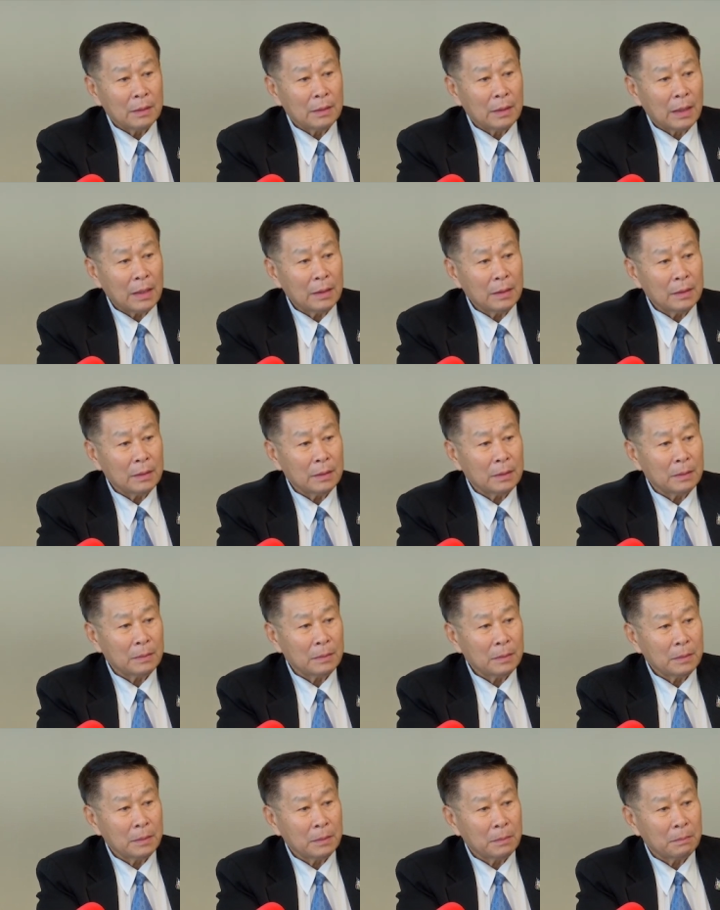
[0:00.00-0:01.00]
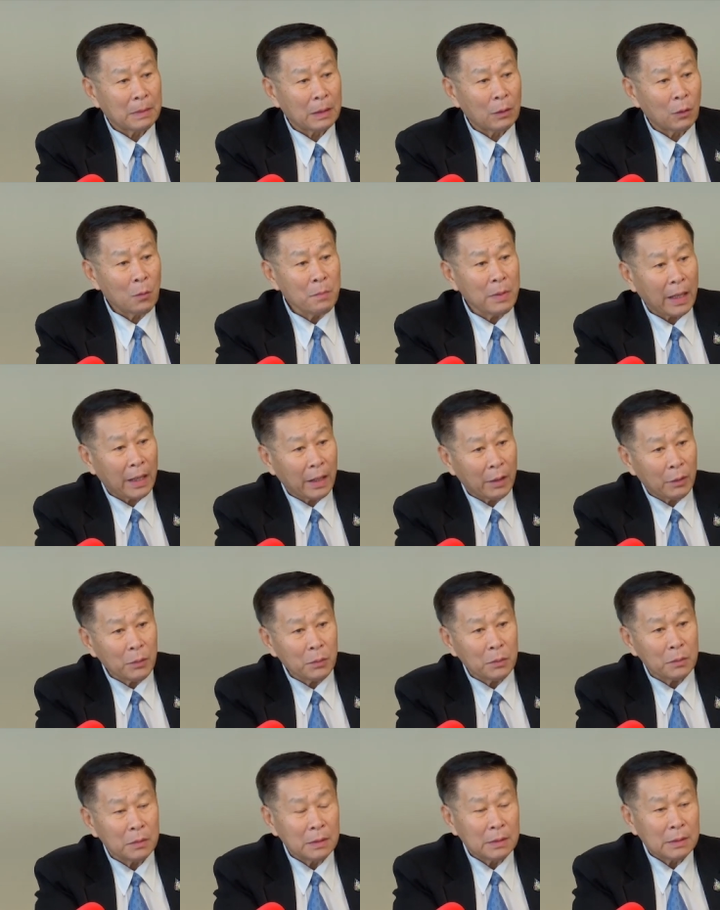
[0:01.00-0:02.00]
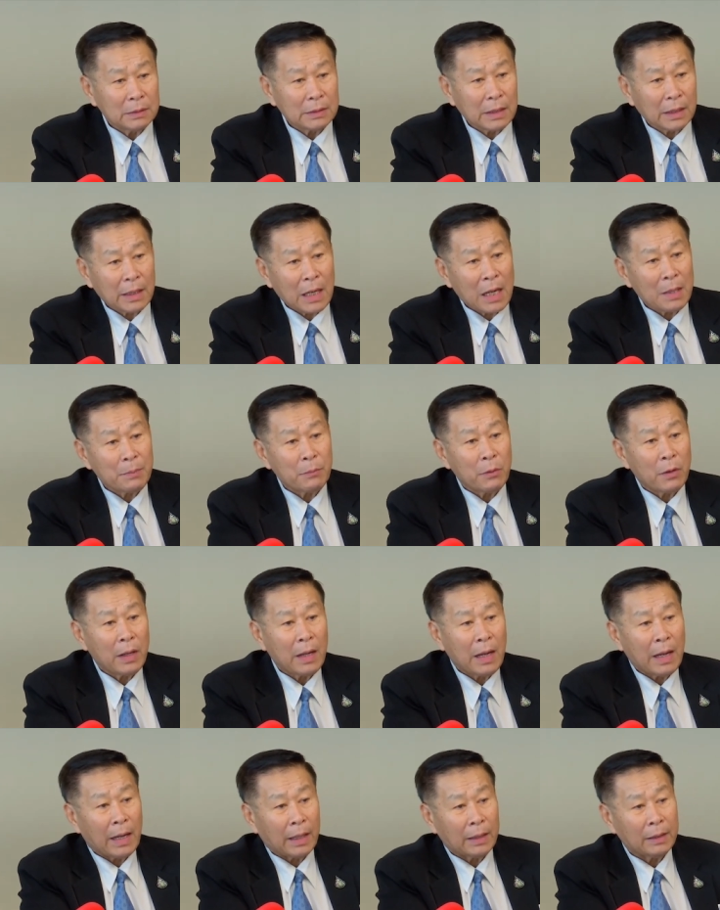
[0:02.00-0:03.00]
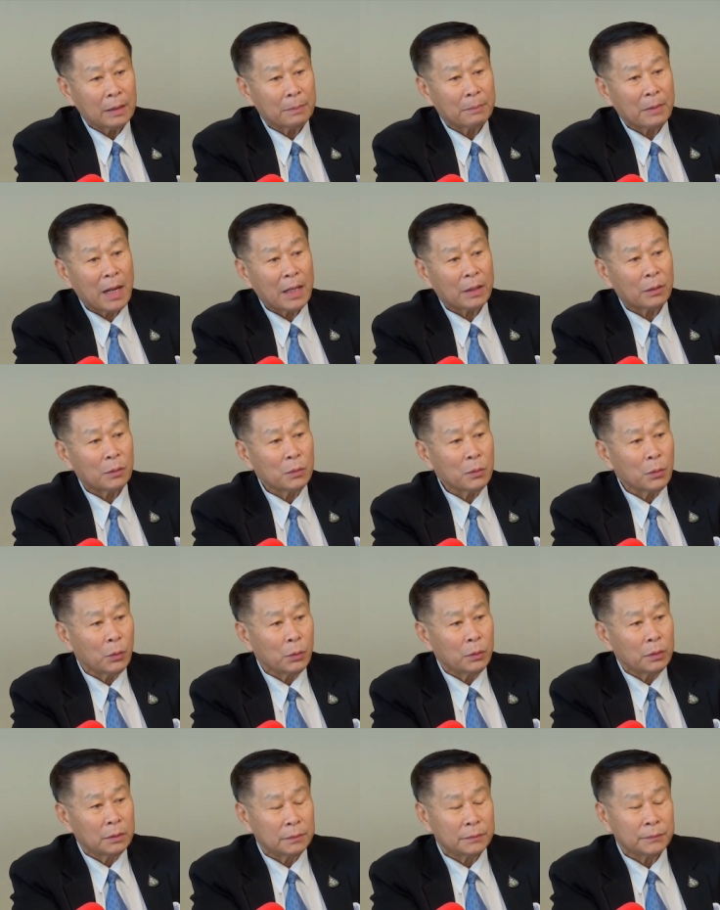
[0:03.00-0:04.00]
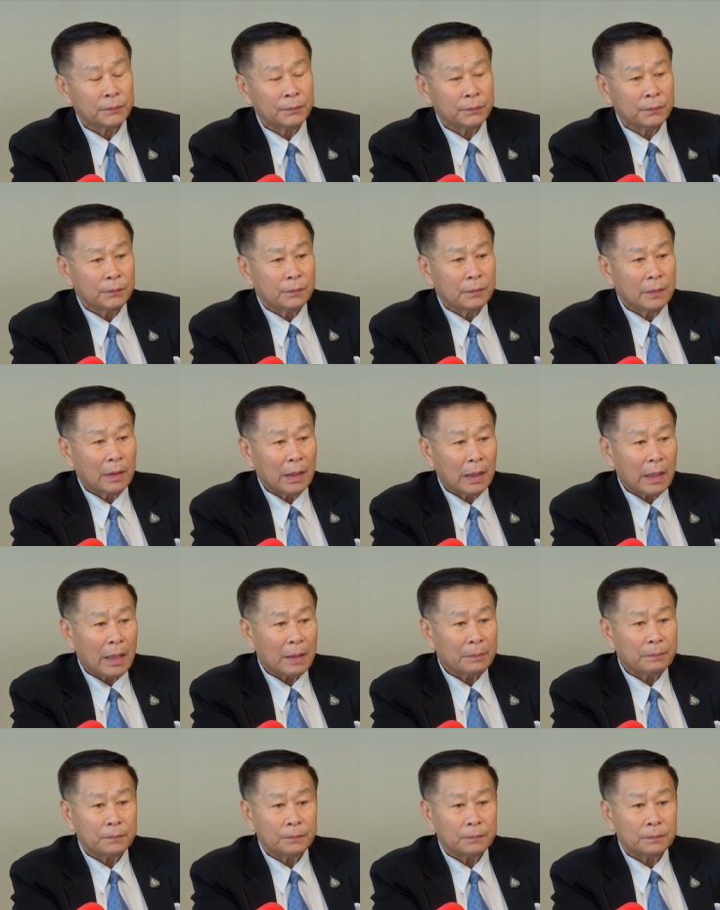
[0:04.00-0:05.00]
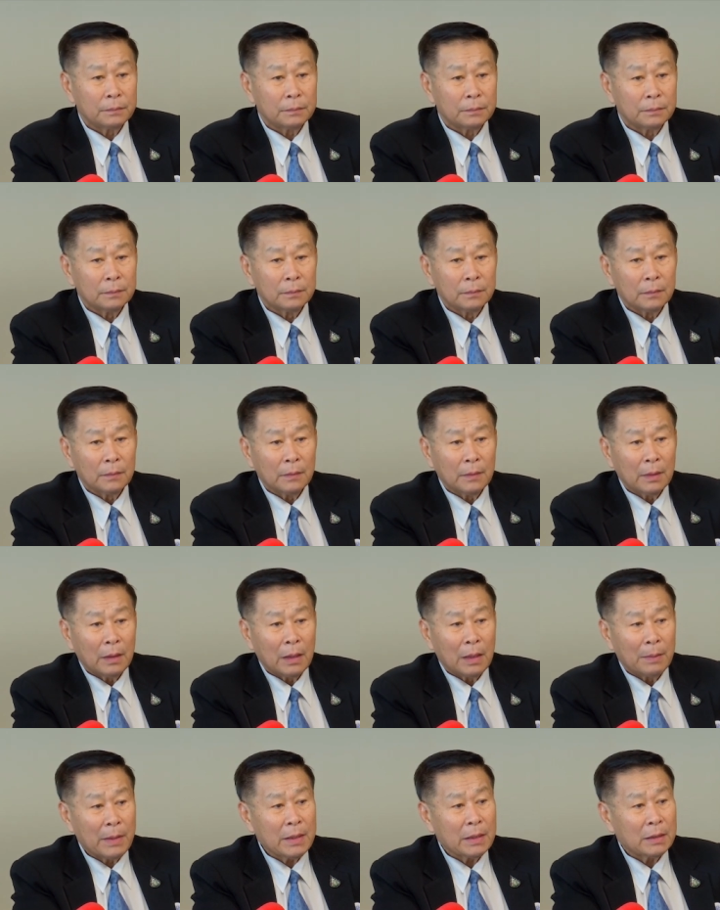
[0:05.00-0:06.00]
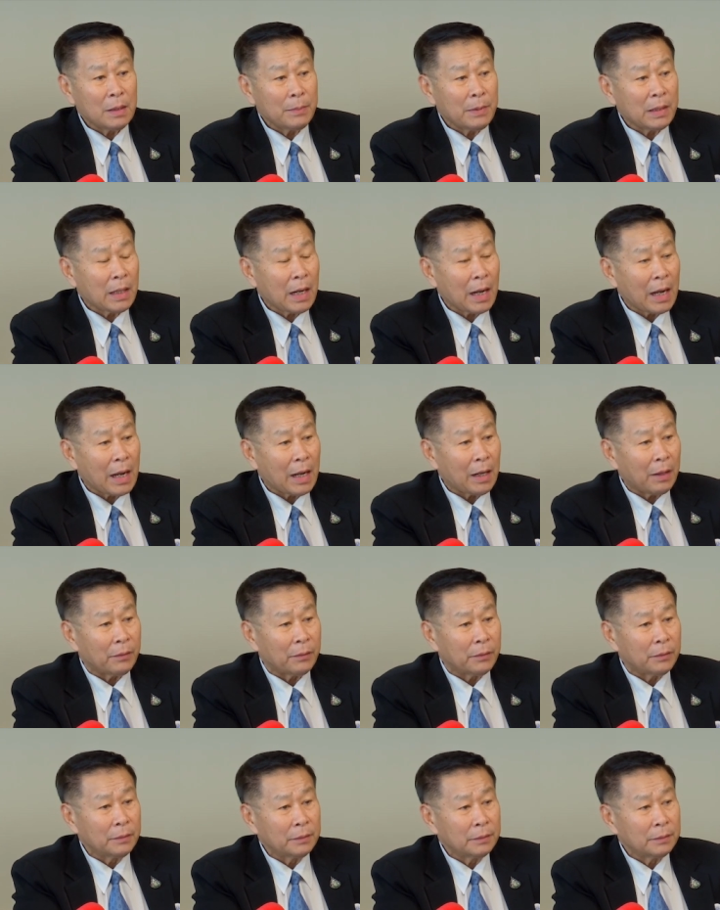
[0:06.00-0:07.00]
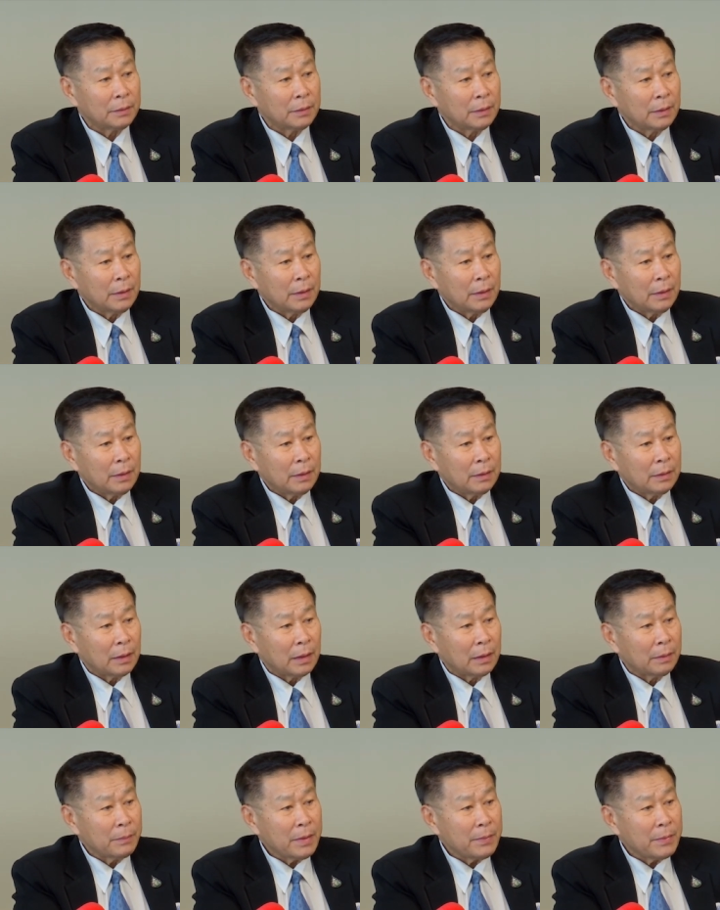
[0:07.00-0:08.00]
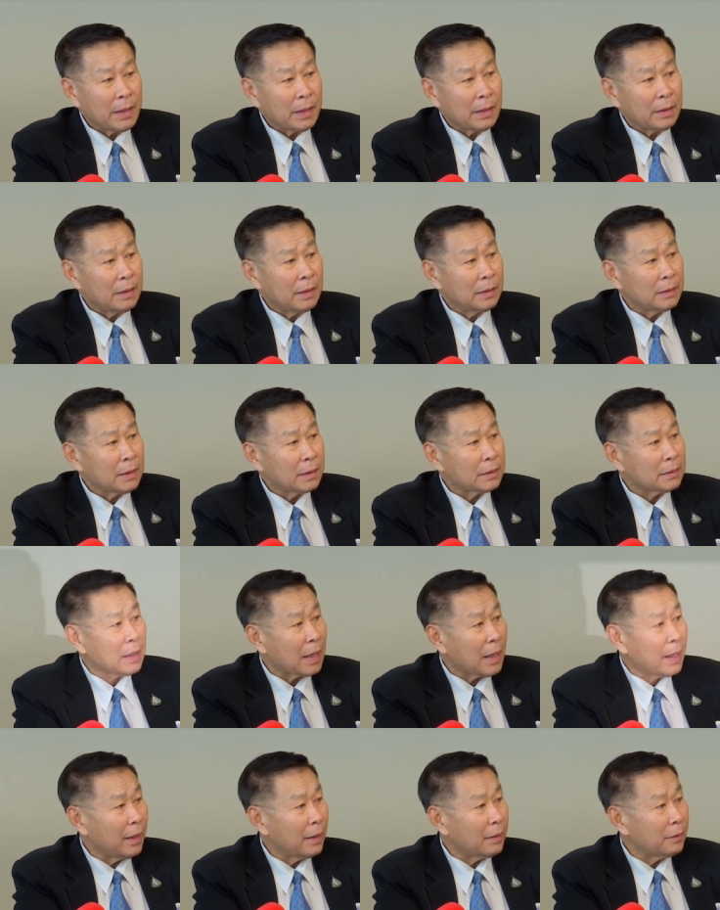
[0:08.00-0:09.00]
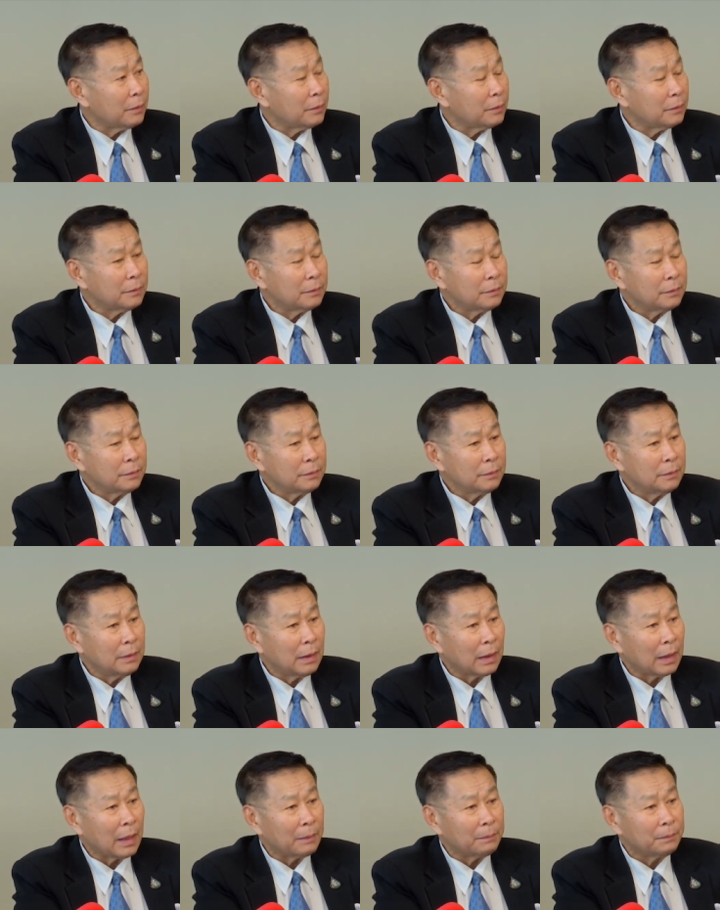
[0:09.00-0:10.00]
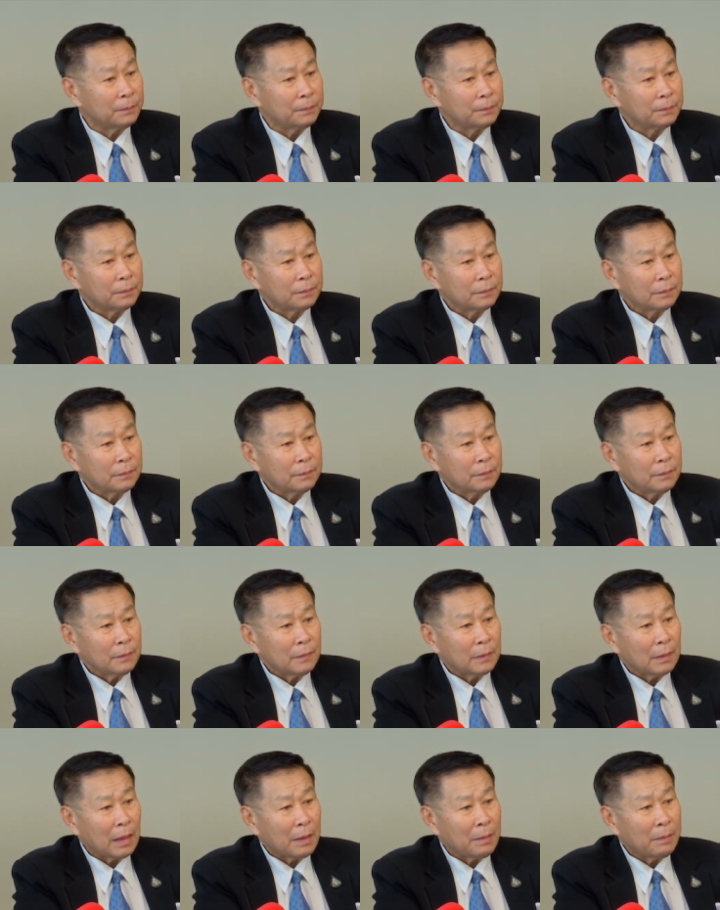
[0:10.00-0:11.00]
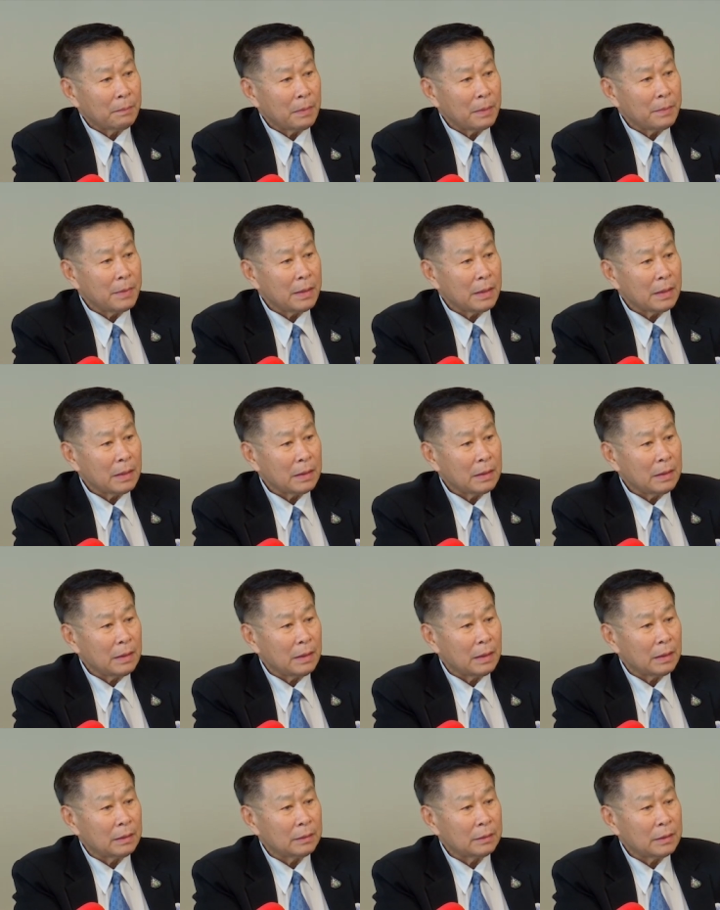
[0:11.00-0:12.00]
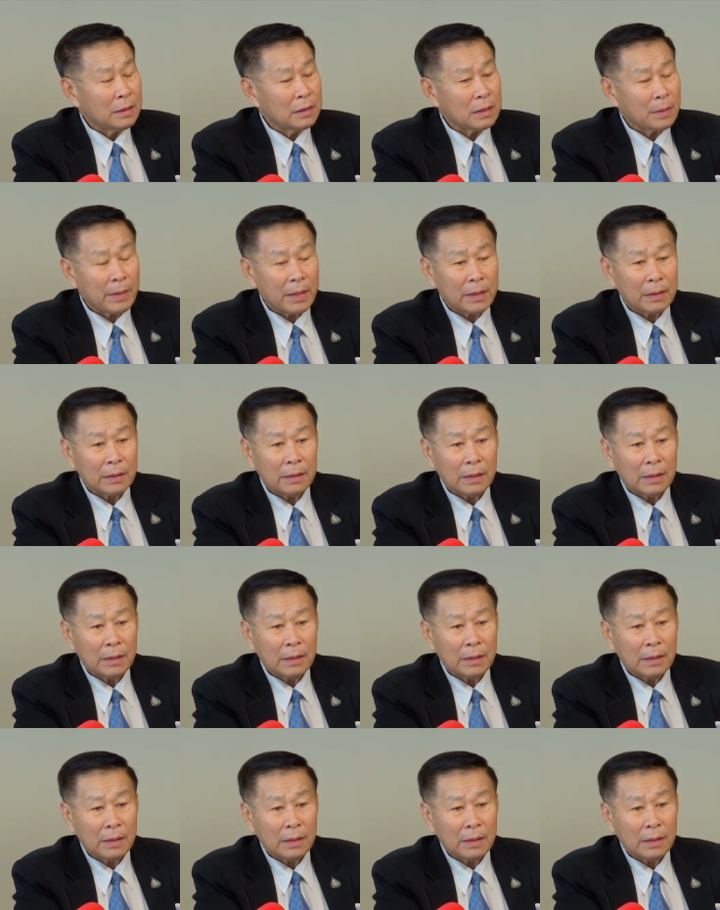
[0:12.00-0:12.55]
นะมันล้มเหลวจากการบริหารอำนาจของคุณนะครับ เห็นไหมอย่างที่เป็นข่าวเงินไม่มีเงินเดือนจะจ่ายแล้วนะครับนะไม่มีเงินเดือนที่จะไป